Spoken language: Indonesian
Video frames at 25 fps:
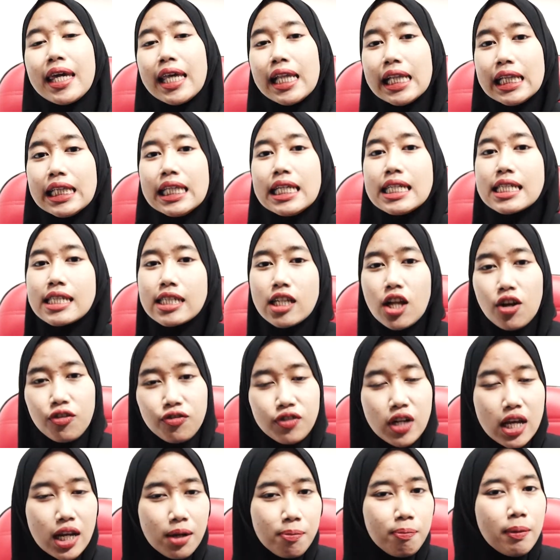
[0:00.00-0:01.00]
Kill This
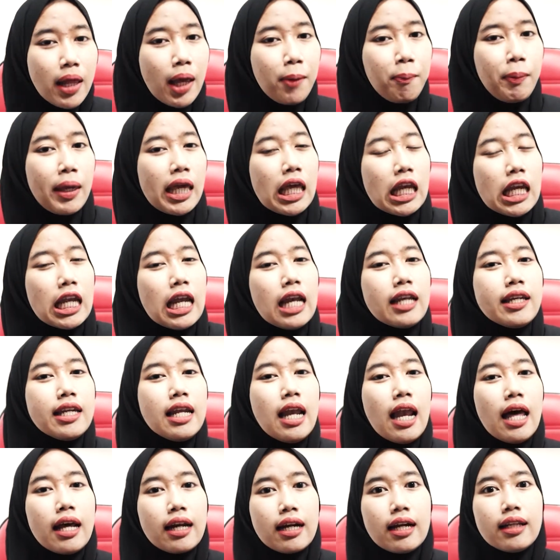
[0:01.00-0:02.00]
Love dari Blackpink ini
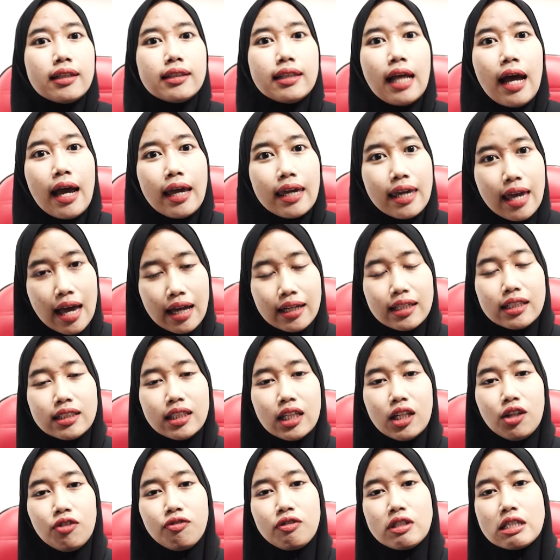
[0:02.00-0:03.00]
dilarang tayang di
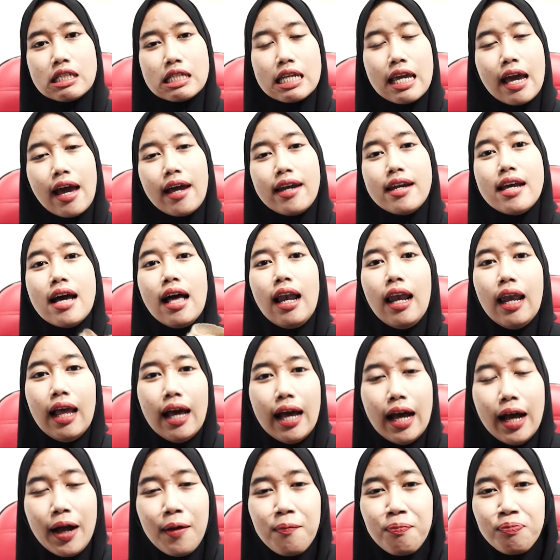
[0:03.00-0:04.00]
televisi
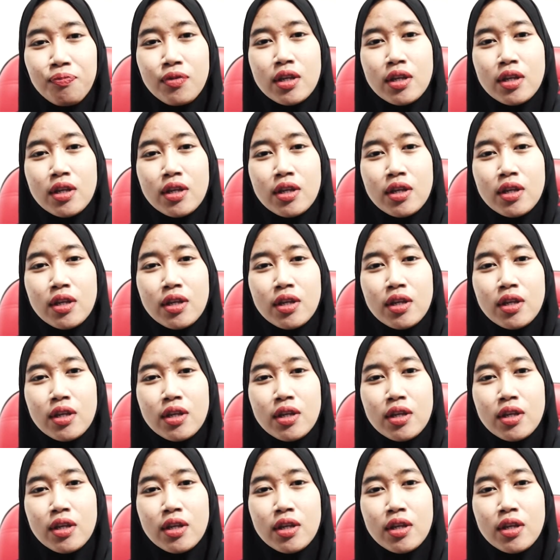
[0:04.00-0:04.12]
adalah